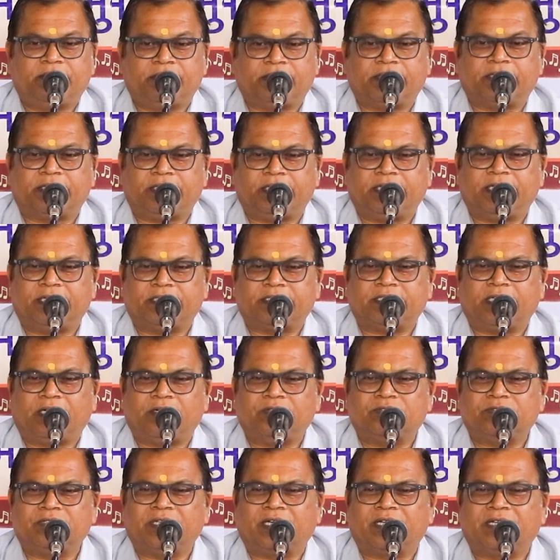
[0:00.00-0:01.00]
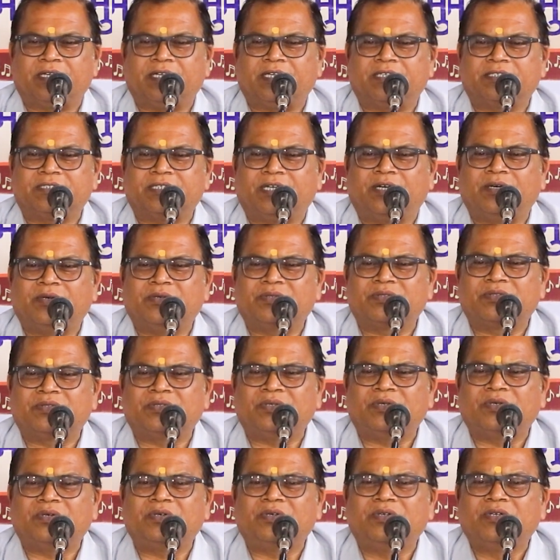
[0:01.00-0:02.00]
रखना चाहूँ धरना चाहूँ
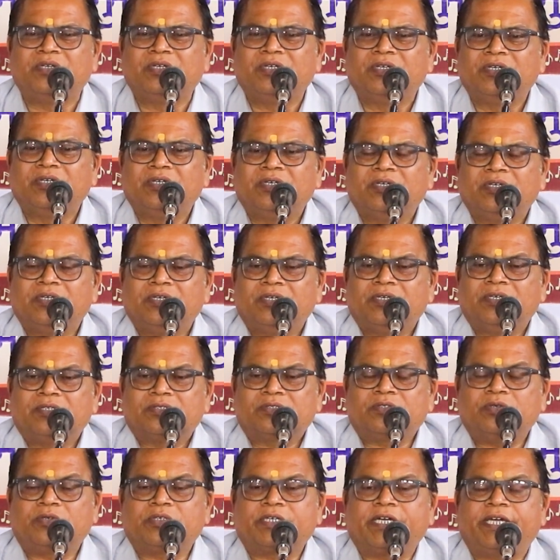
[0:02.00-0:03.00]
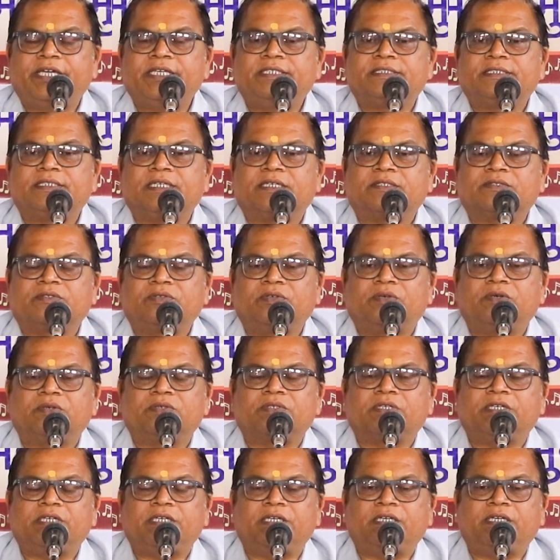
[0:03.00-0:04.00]
तो तो कही सकते हो
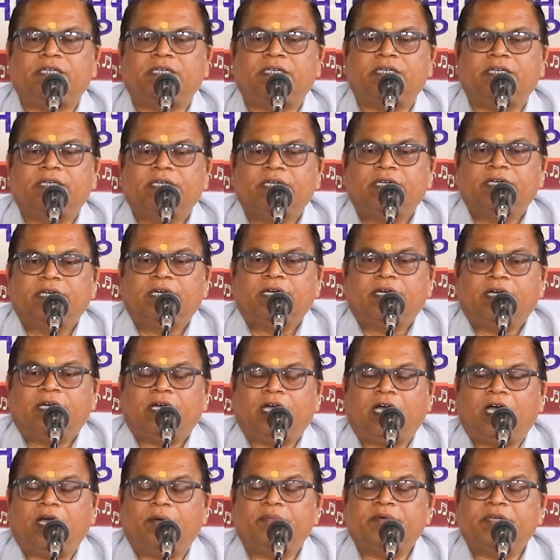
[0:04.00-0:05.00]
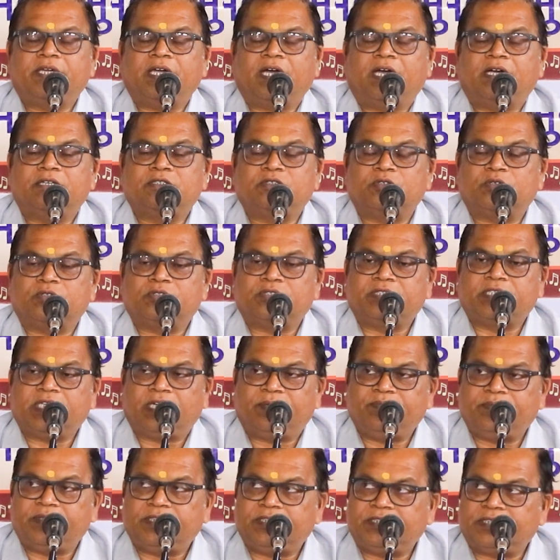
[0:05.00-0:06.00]
कि अभी
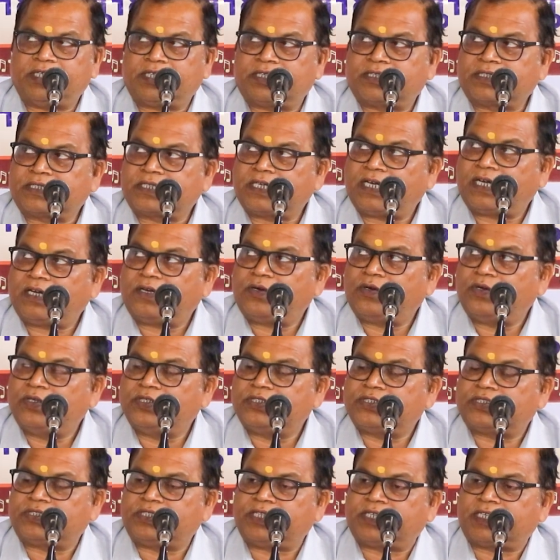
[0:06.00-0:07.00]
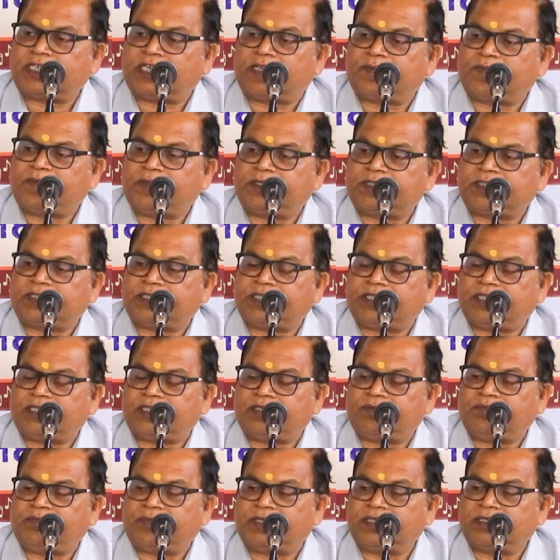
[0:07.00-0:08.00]
अयोध्या में जतका हो इस तेकर पीछे
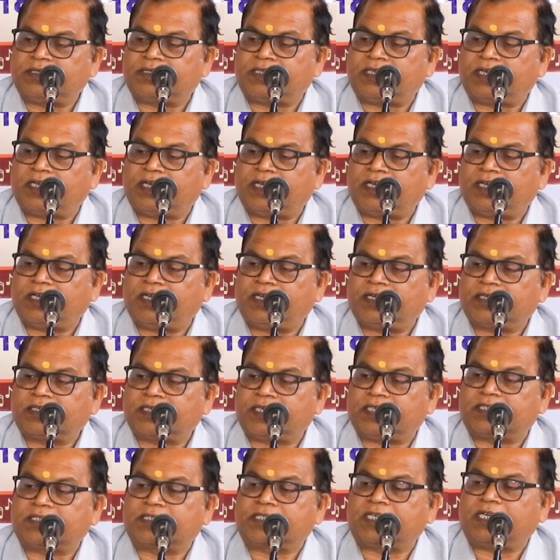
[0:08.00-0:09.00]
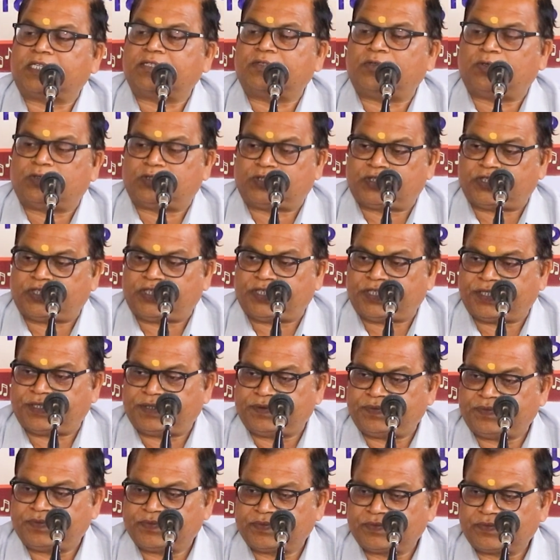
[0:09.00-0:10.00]
मंथरा कतका दोषी है
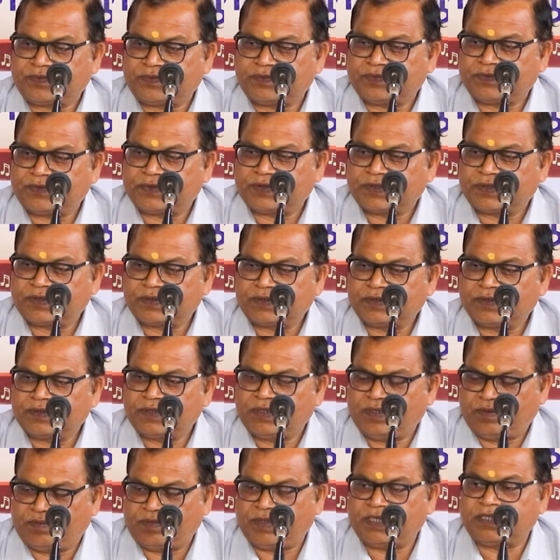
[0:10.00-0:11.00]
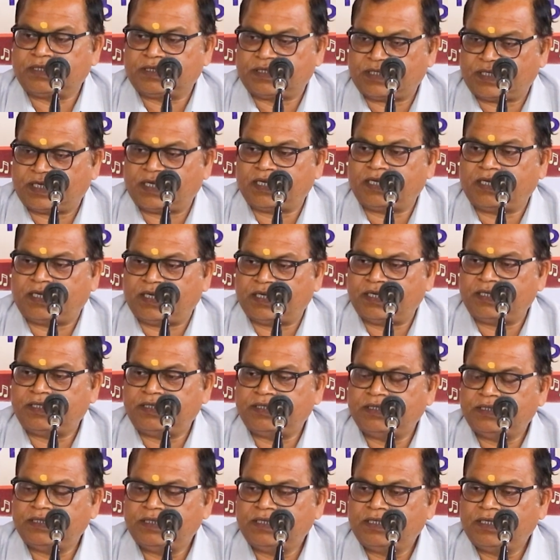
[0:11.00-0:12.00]
मंथरा
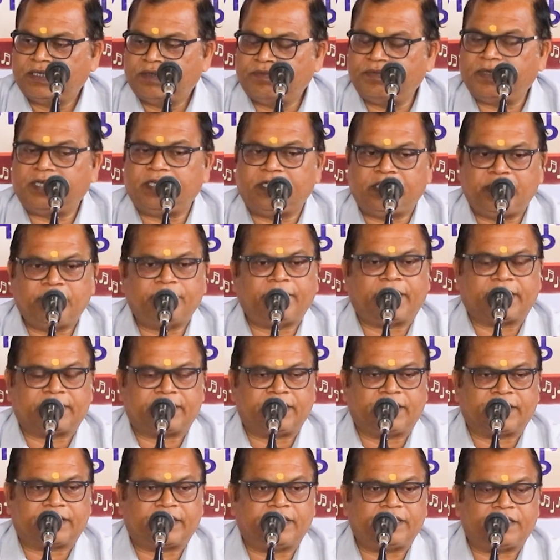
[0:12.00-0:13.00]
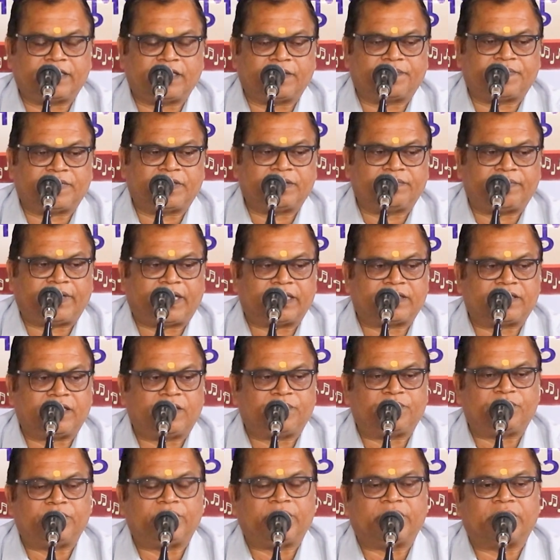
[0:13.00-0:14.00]
मैं यही बात ला कही के अपन बात
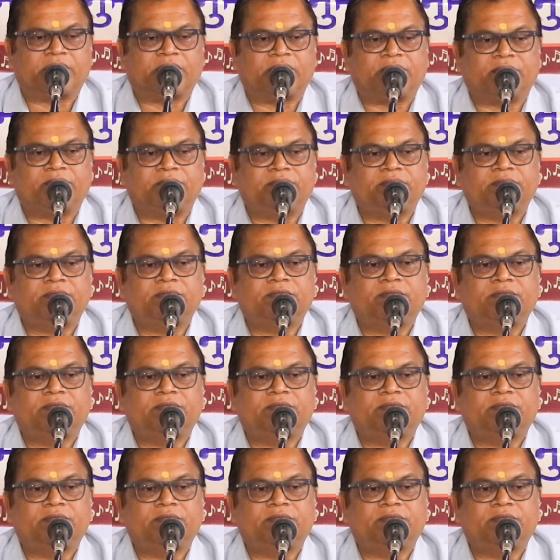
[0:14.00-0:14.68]
ला पूरा करूँ